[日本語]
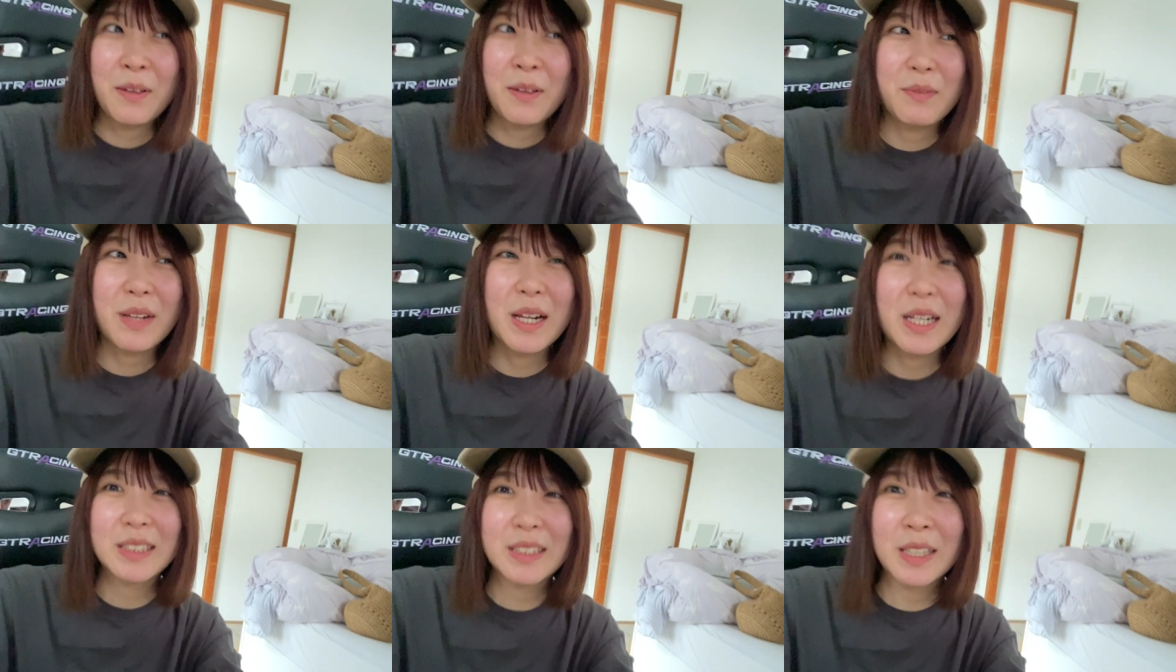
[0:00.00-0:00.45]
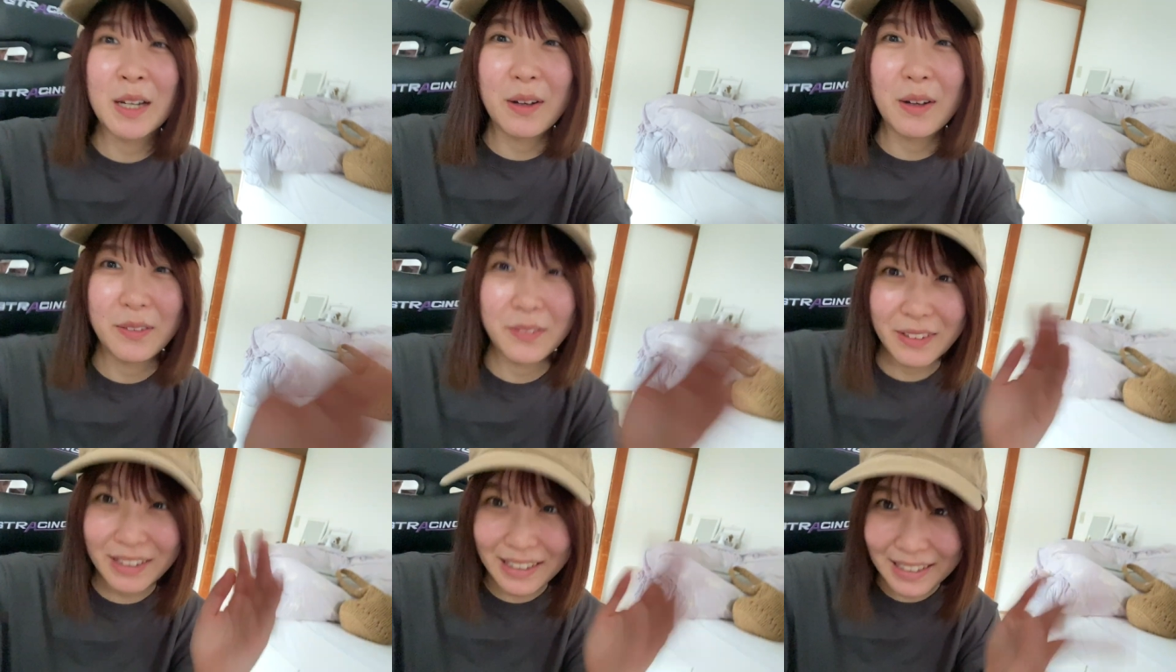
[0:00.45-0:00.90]
皆さ
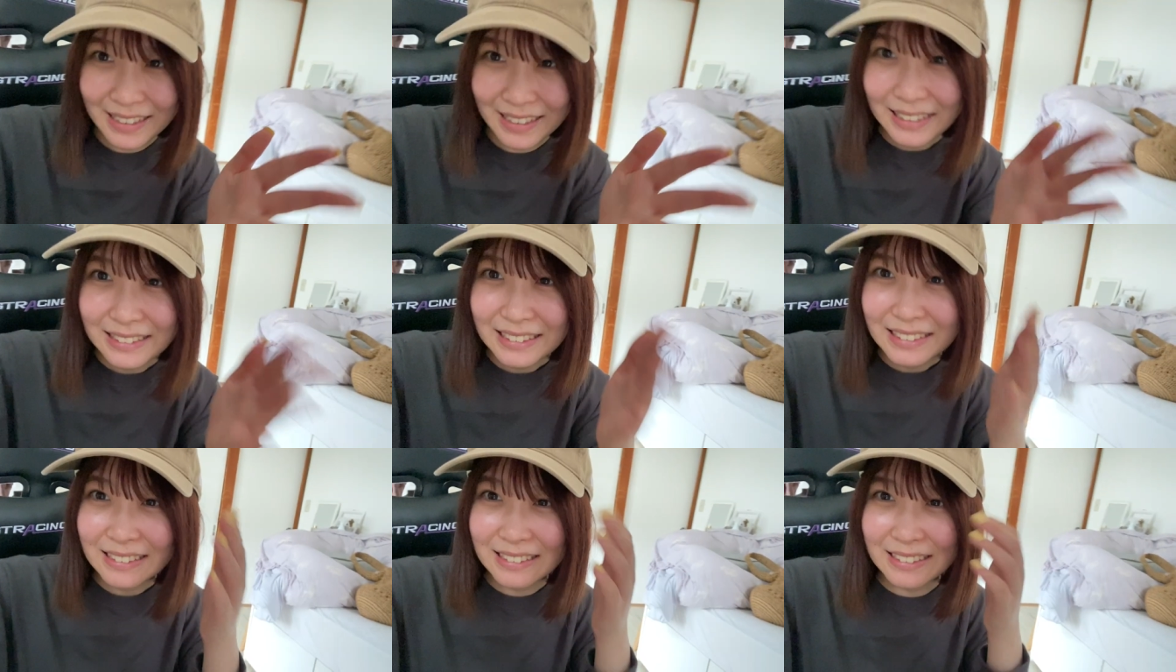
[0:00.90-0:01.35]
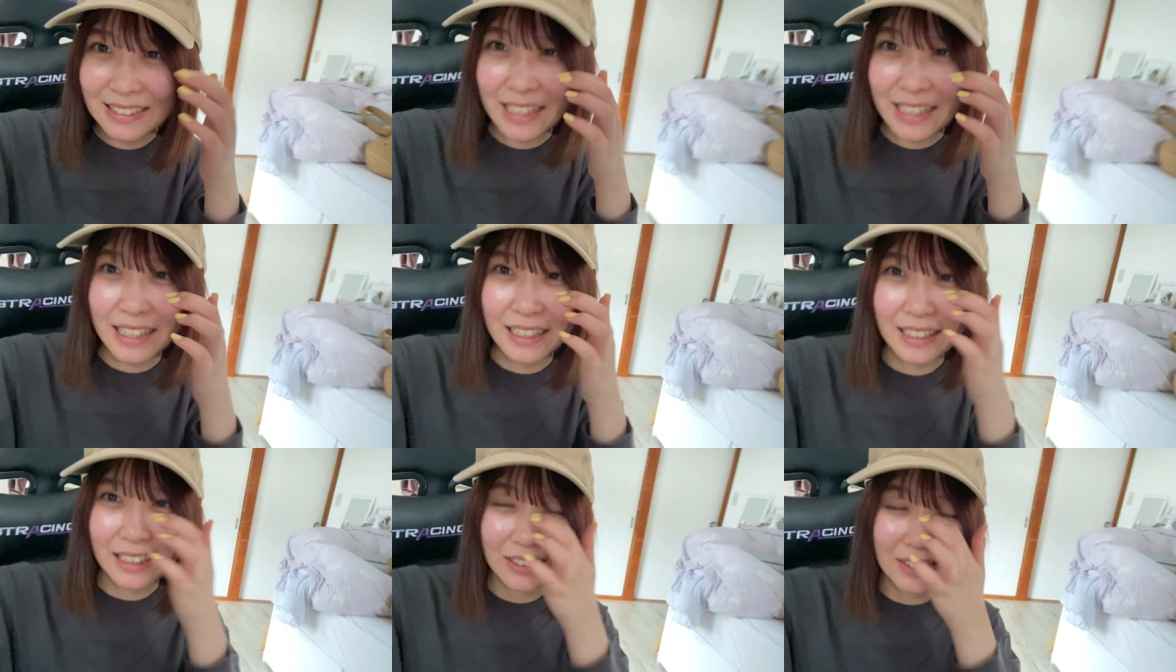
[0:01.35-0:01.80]
んは、
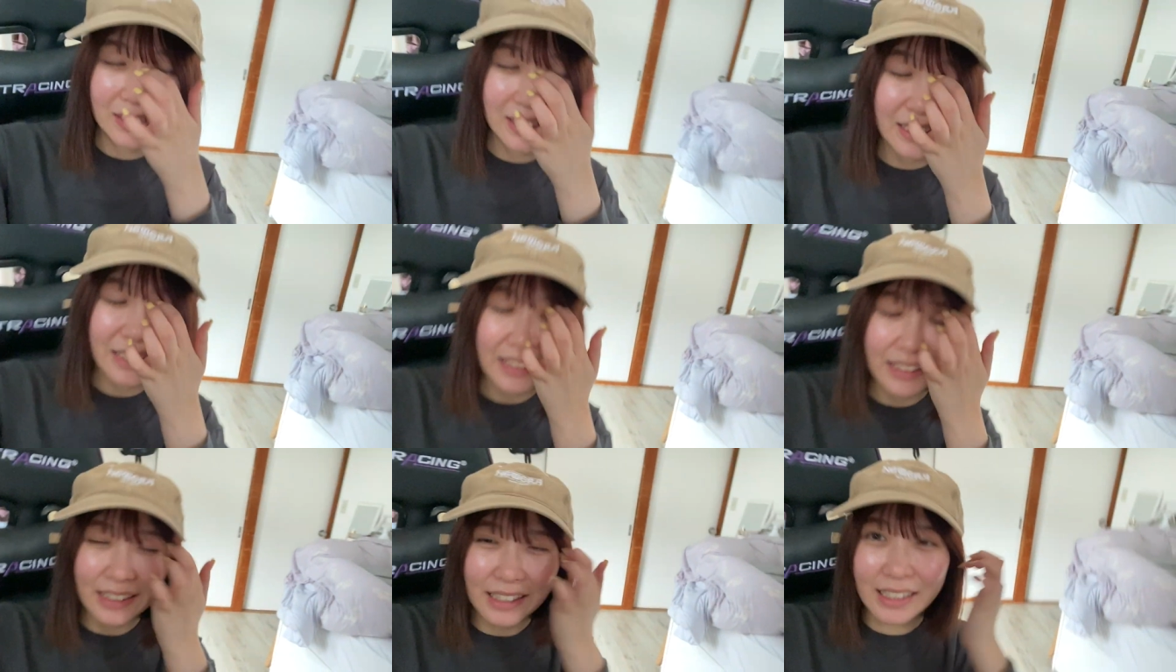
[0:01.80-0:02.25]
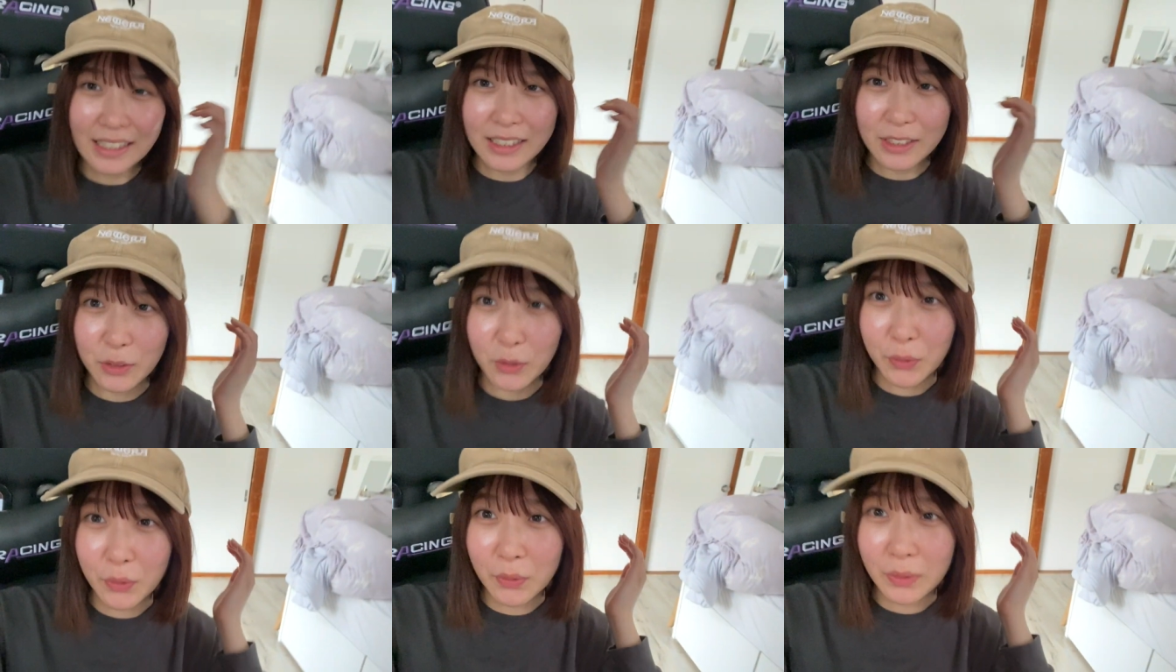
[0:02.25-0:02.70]
計画的に
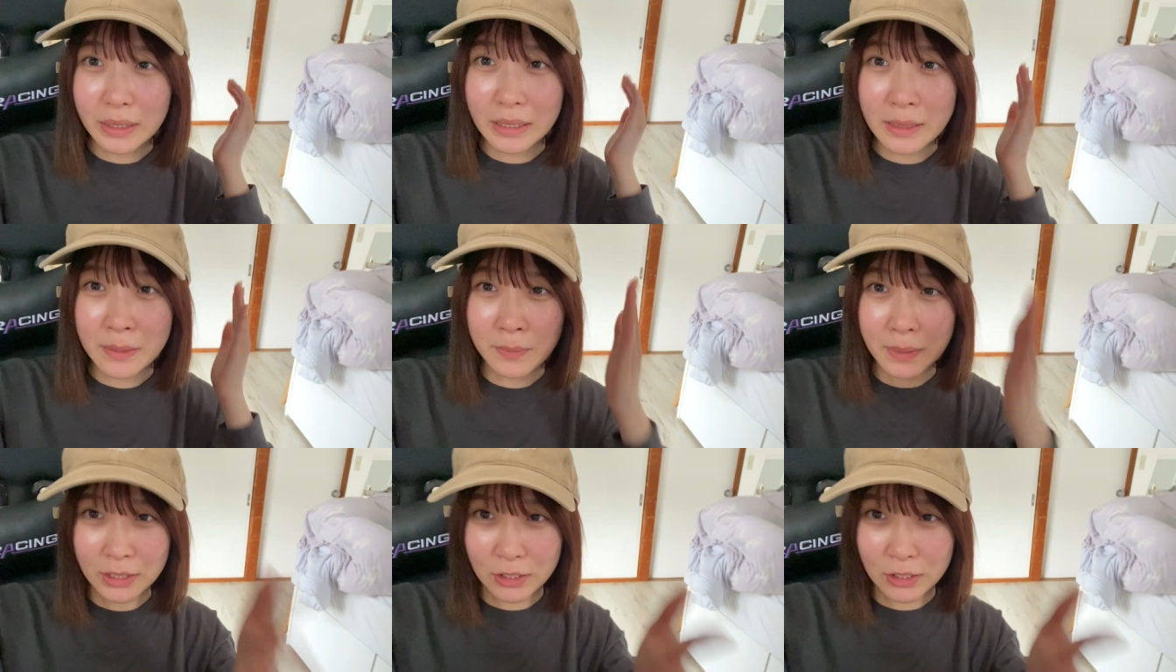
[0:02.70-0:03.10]
旅行に行きま